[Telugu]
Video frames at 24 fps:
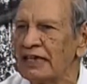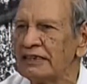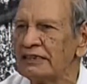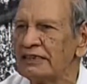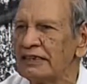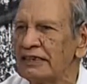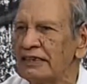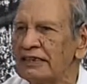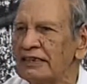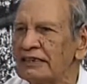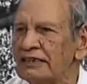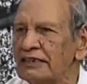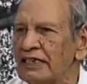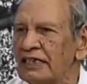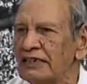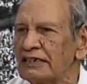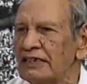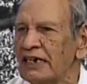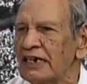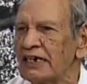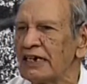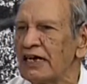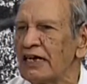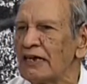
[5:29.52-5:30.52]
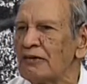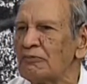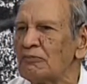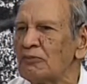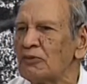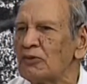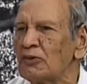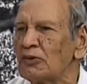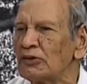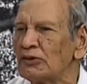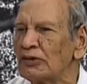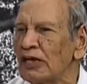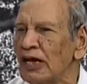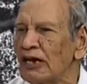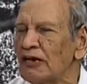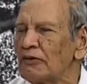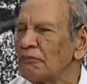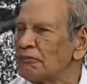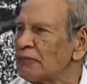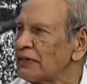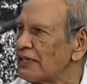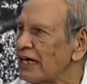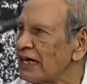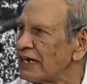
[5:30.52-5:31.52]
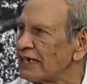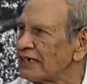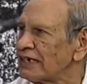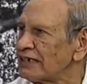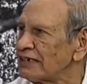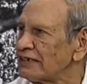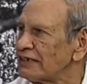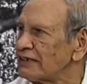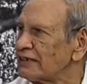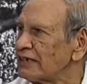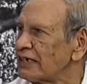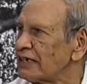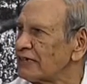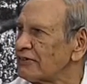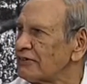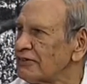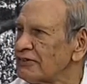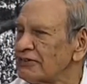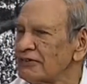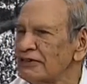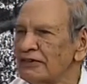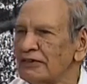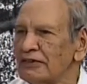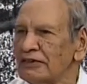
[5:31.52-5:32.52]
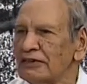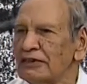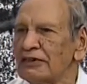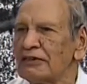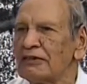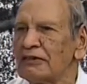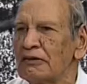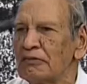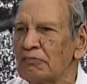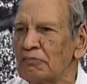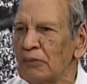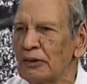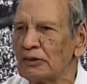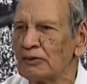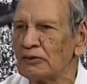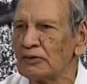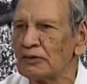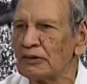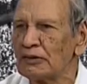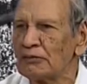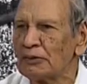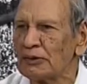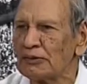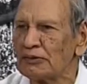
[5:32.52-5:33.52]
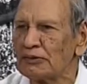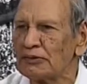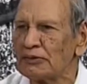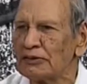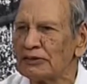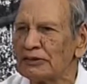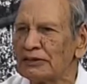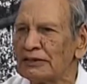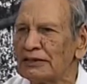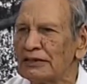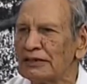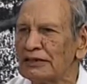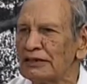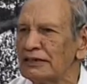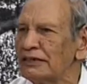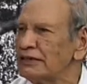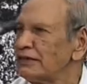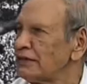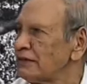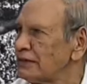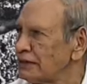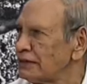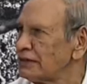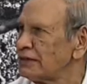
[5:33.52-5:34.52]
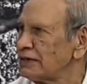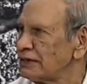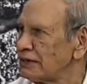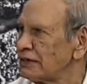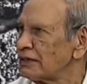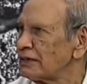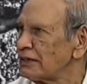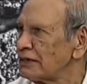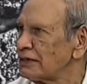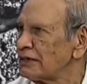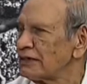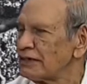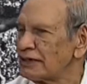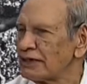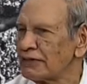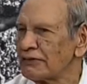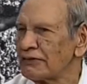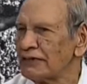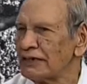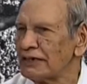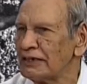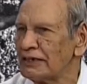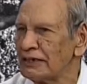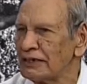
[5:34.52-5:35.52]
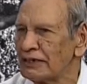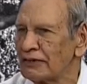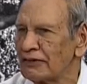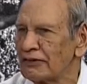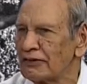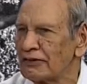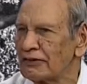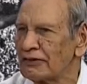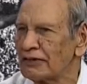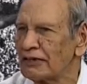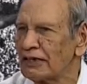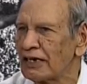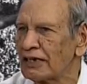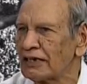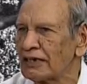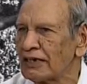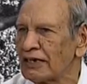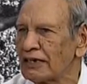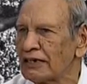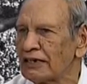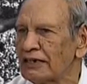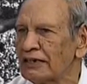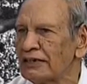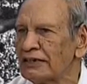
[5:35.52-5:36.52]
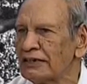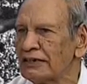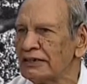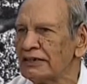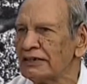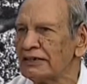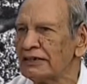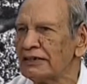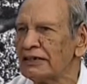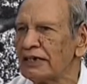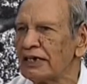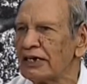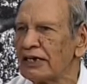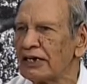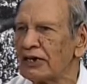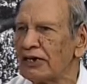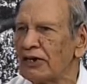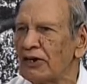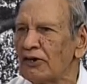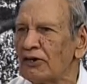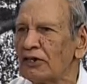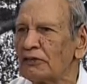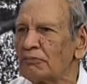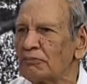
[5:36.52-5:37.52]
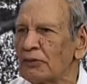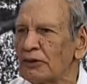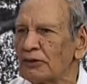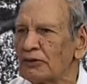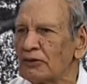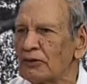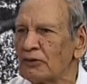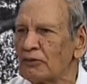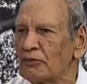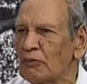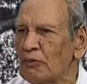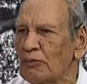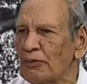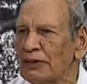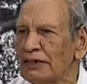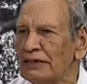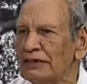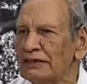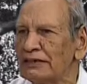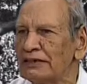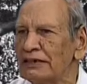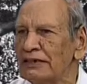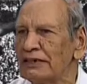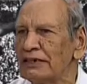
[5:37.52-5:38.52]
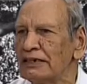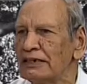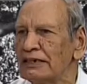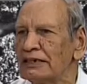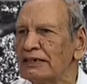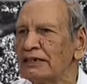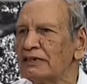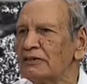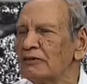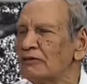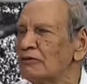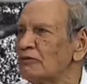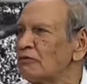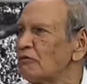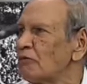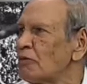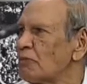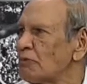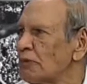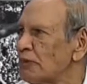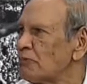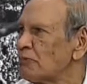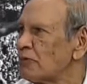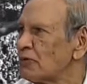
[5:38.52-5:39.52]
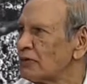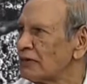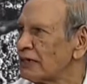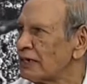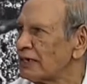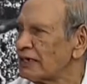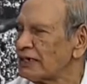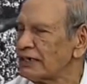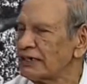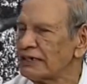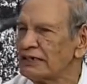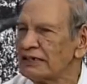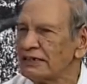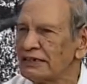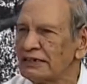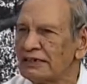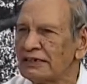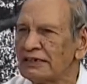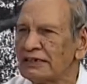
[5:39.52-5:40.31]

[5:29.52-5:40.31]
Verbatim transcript: గాంధీ సత్యాగ్రహాలు మూడుసార్లు ప్రధానంగా చేశారు పంతొమ్మిది వందల నుంచి ఇరవై ఇరవై ఒకటి దాకా లాగా రెండోది పంతొమ్మిది ముప్పై నుంచి ముప్పై మూడు దాకా